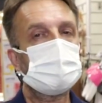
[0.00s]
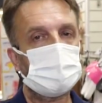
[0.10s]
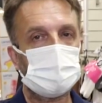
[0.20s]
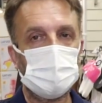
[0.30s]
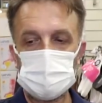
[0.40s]

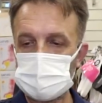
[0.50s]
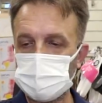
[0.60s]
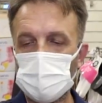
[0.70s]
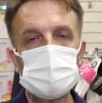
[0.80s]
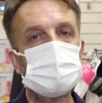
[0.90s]
Tıkla
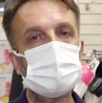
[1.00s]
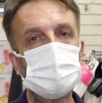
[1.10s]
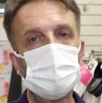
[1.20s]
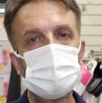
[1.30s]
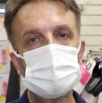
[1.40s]
siparişini
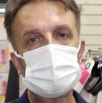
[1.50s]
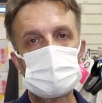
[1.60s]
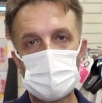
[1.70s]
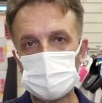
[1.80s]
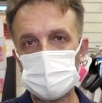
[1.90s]
ver,
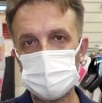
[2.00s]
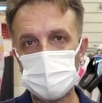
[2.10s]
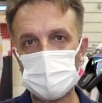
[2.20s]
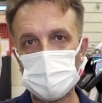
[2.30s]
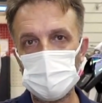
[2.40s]
saatini
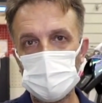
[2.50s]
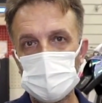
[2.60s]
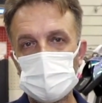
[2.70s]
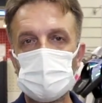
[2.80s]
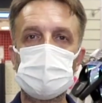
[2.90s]
belirle,
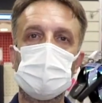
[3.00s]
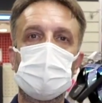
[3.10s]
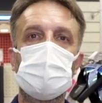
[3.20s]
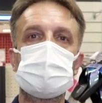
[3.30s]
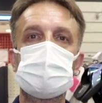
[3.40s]

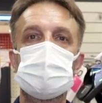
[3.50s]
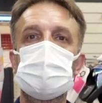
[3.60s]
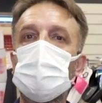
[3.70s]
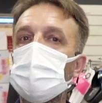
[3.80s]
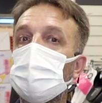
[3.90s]
kapına gelsin.
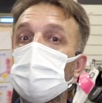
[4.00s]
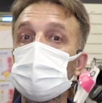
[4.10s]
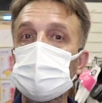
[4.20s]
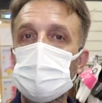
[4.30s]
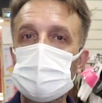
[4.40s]
Yani
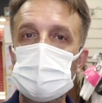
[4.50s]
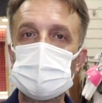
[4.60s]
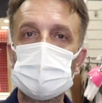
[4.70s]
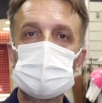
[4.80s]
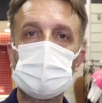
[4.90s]

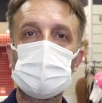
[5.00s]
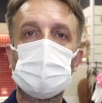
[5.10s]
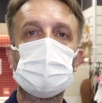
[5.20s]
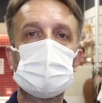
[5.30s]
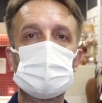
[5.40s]

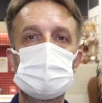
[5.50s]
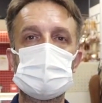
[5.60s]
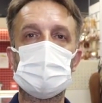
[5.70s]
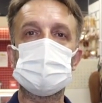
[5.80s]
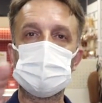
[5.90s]
onurmarket.com
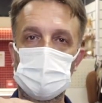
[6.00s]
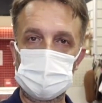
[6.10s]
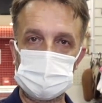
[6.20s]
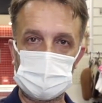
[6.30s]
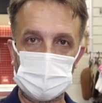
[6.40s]
adresine üye
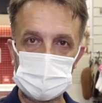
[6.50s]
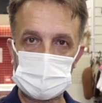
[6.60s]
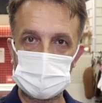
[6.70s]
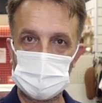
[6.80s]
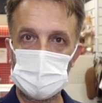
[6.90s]

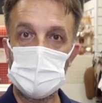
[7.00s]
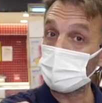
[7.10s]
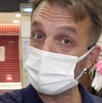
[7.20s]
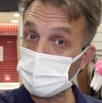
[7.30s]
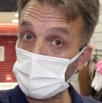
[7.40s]
olursanız
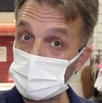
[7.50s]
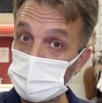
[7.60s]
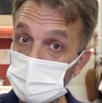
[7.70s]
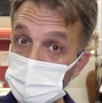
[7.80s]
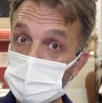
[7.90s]
Onur
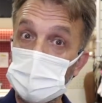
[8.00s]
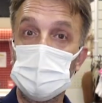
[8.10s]
Market'in